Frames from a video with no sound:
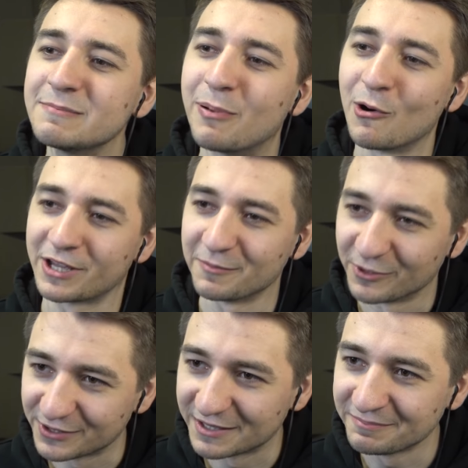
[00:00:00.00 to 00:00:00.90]
i
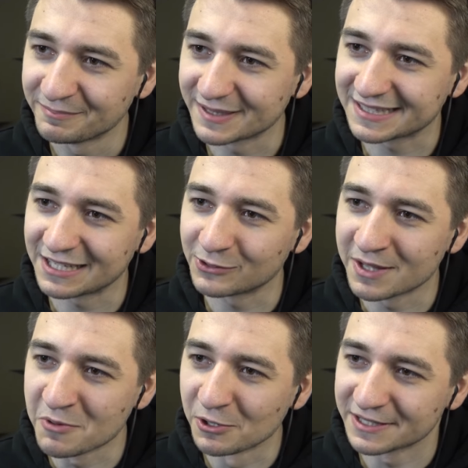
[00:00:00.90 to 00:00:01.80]
Pokémon Partendo
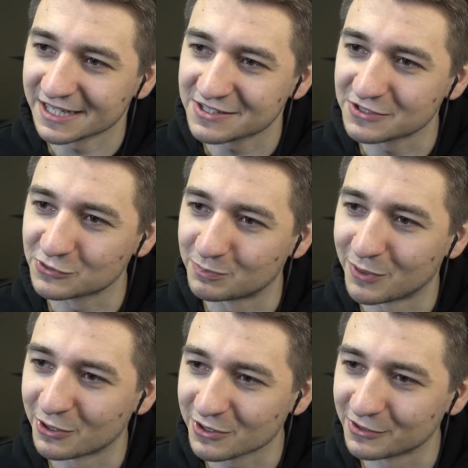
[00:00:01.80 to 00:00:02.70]
da Moltres
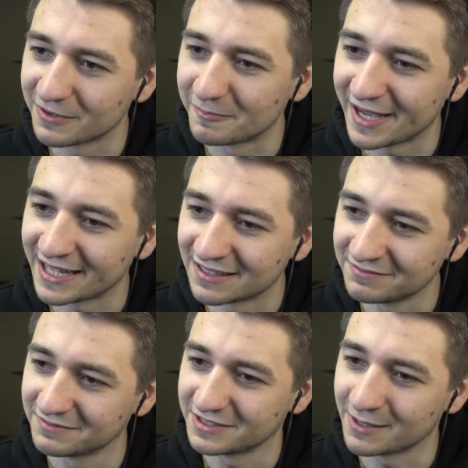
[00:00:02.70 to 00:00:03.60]
suppongo Va
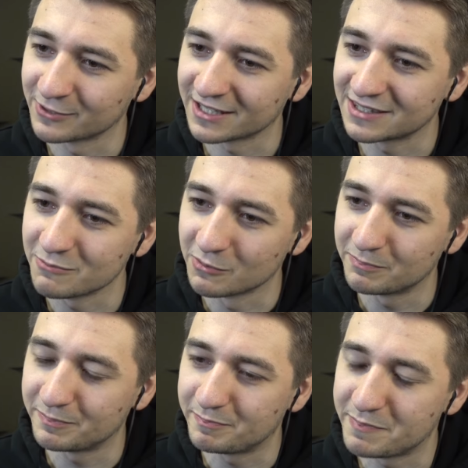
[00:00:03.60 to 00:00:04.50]
bene Vediamo un attimo
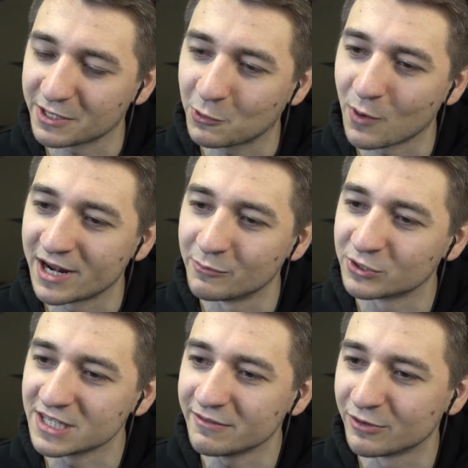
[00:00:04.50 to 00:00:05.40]
per quale
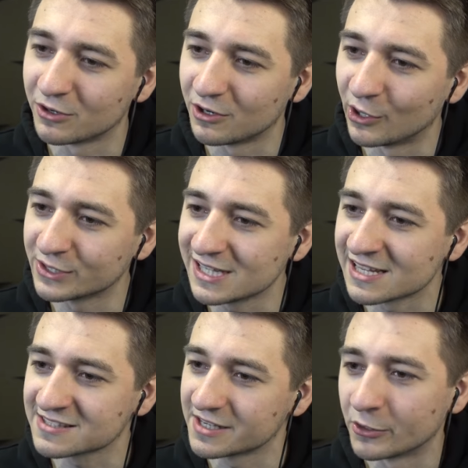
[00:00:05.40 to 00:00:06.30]
motivo odi
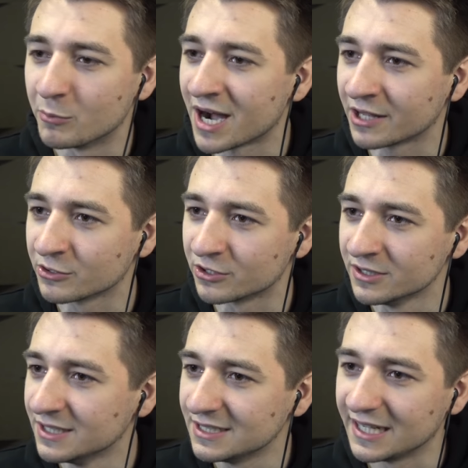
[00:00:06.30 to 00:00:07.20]
l'essere
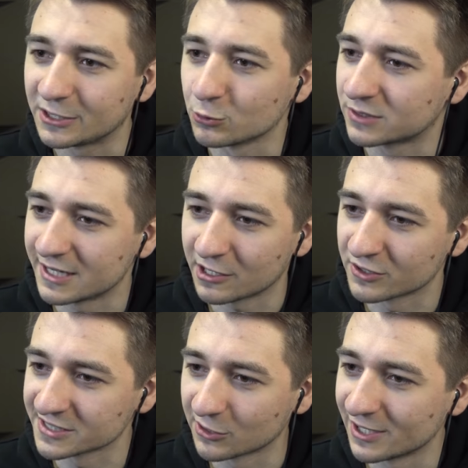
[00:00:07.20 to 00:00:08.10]
umano E tutte le
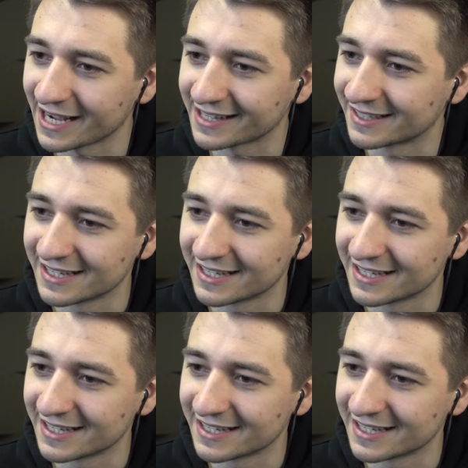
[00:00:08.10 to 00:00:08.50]
cose collegate